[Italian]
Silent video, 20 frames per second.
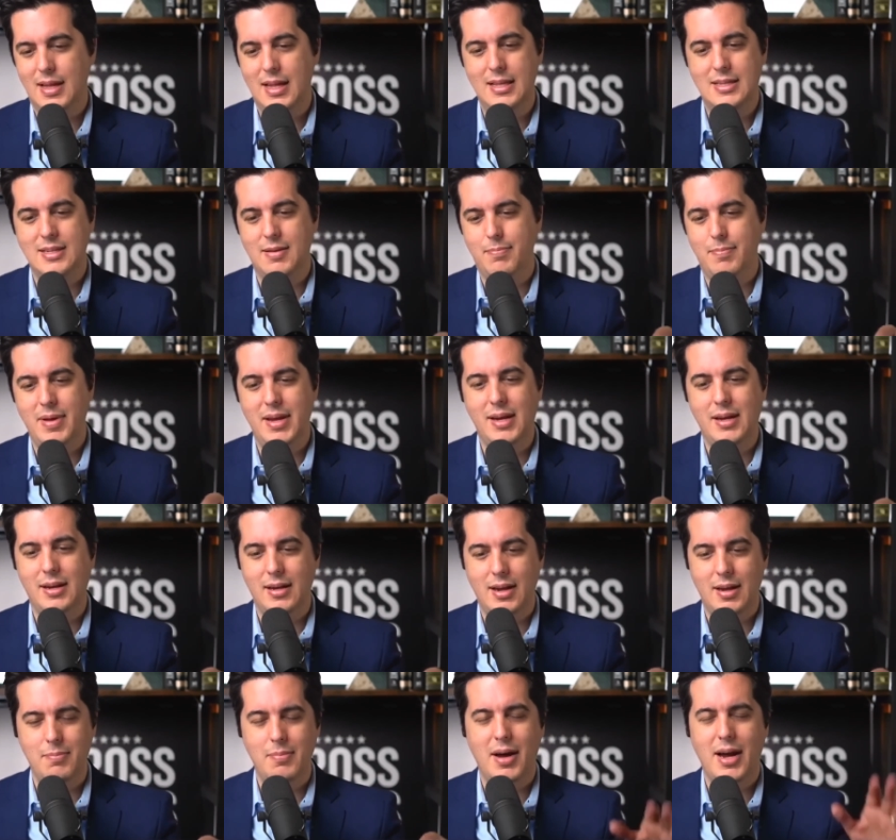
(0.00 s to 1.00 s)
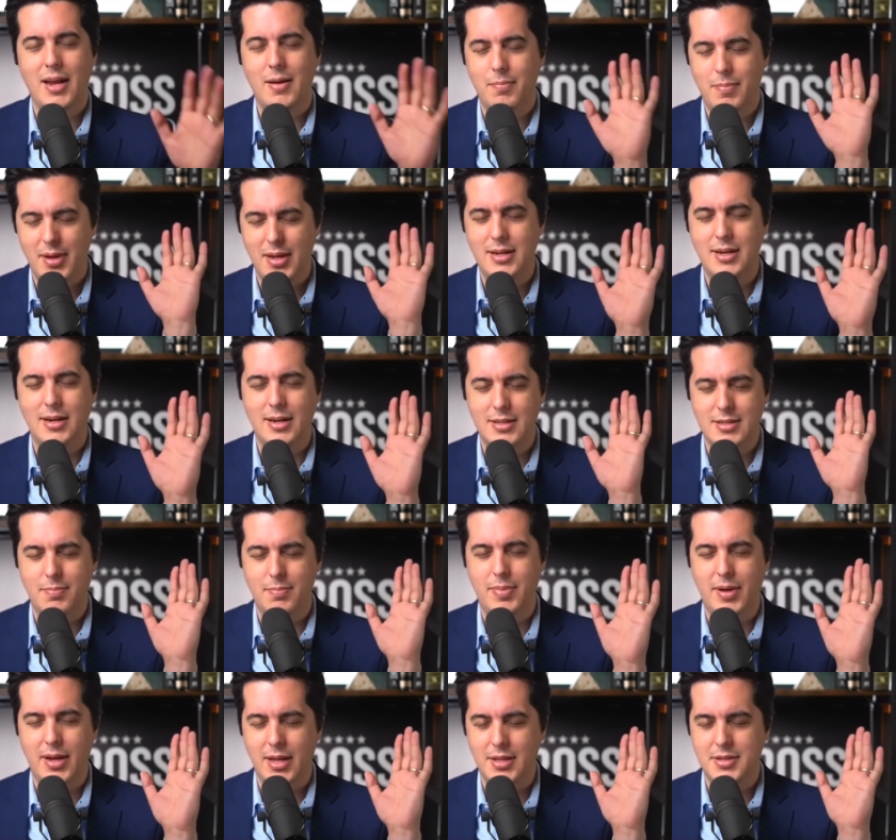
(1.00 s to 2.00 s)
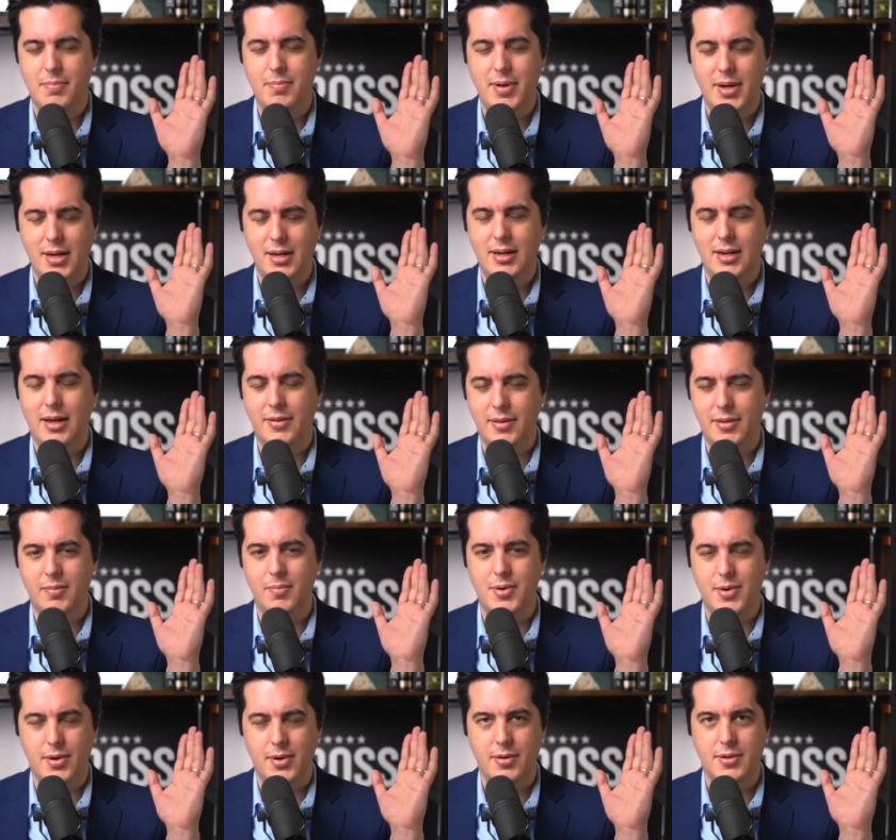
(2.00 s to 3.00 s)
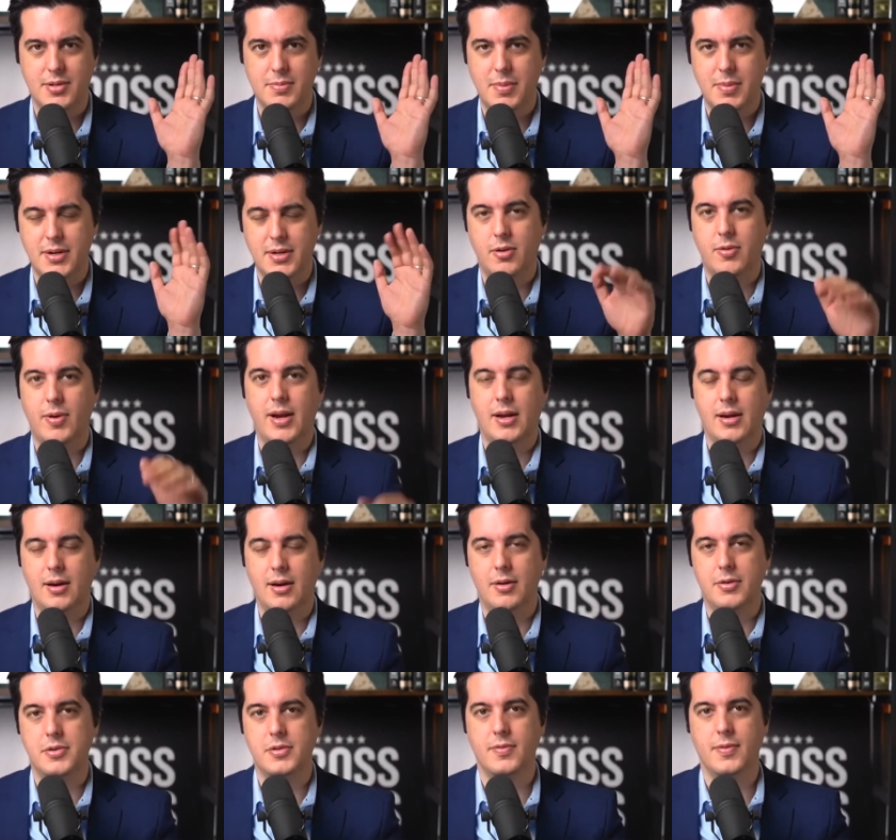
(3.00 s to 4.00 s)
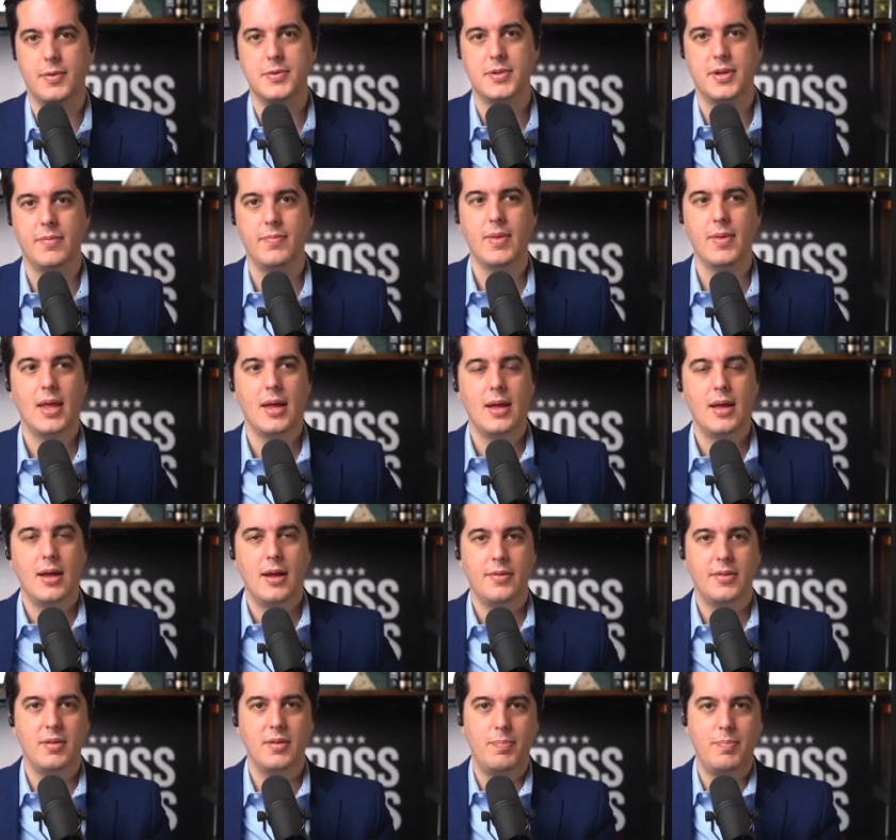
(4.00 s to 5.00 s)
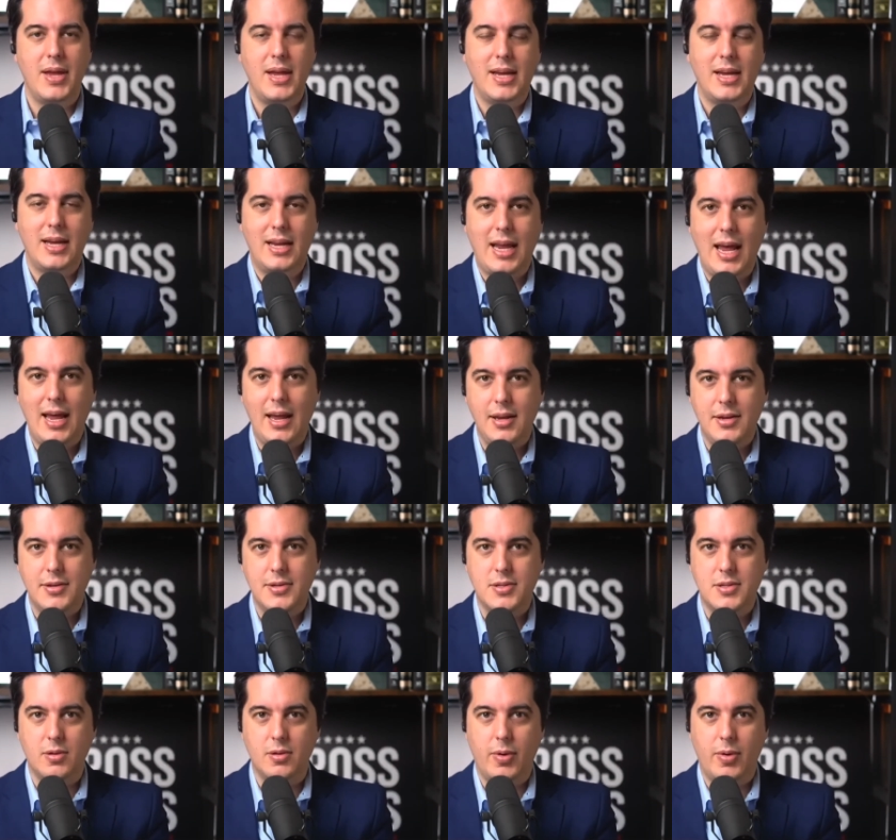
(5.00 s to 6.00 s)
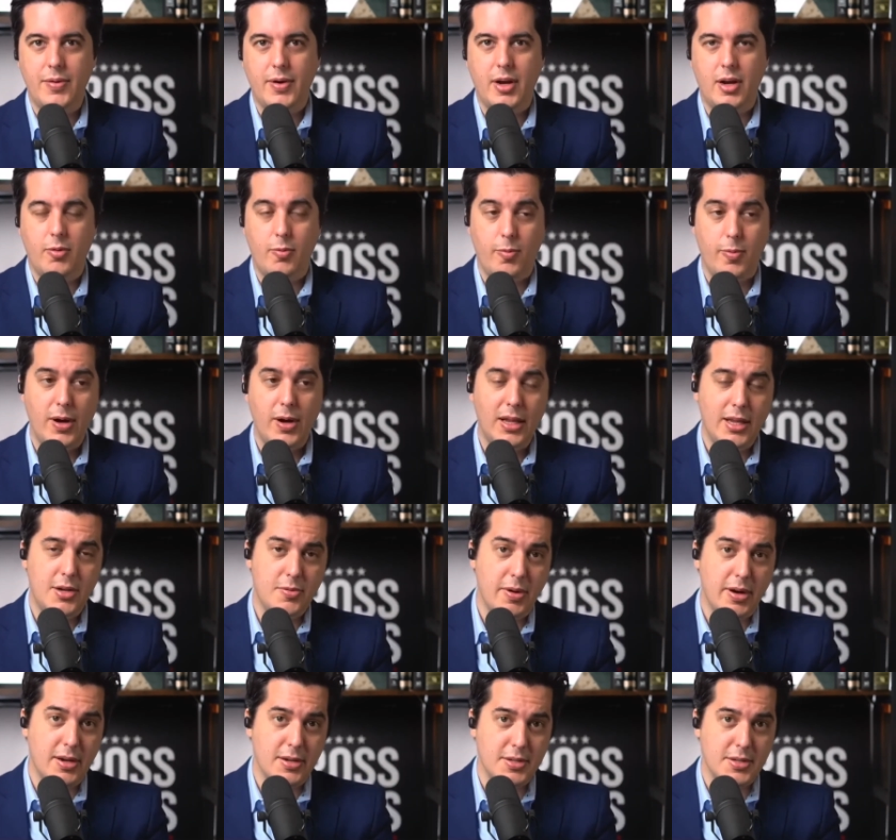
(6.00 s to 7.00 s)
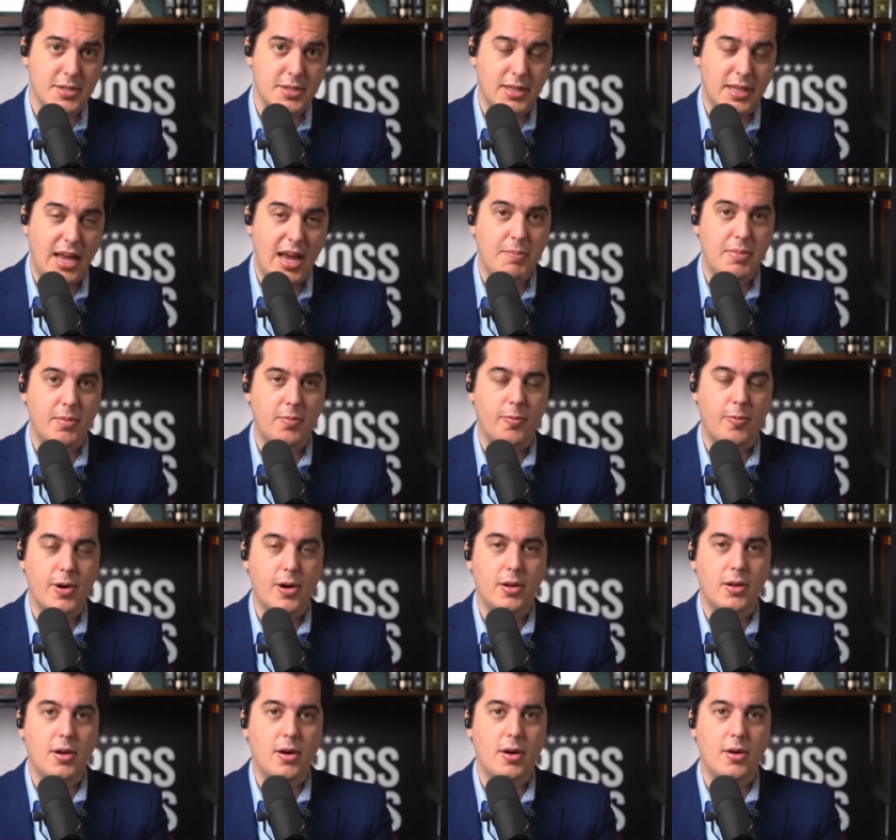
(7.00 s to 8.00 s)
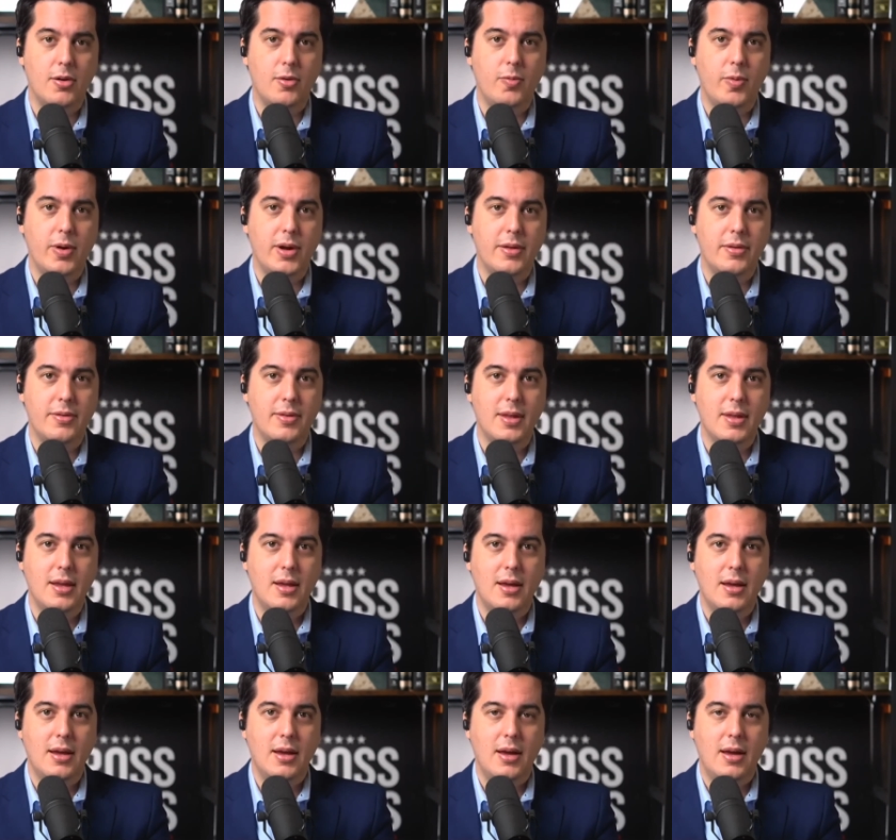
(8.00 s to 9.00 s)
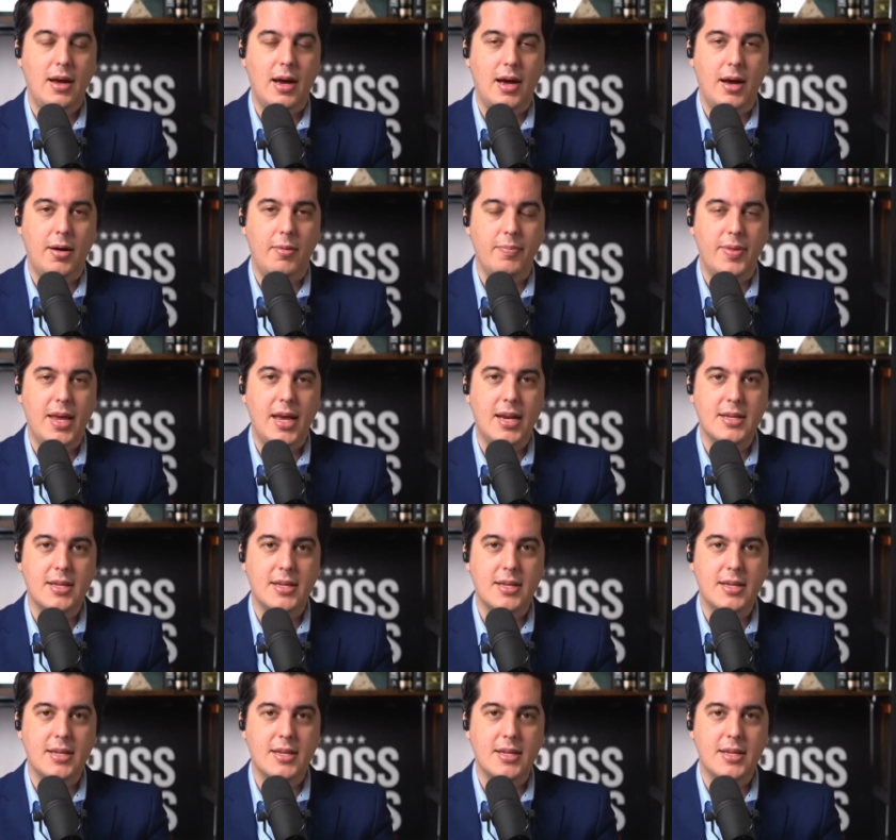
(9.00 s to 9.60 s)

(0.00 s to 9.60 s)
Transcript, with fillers: Ma il modo in cui viene inquadrata tutta la questione è semplicemente ridicolo. A mio parere è una grande sciocchezza finalizzata a creare polemiche.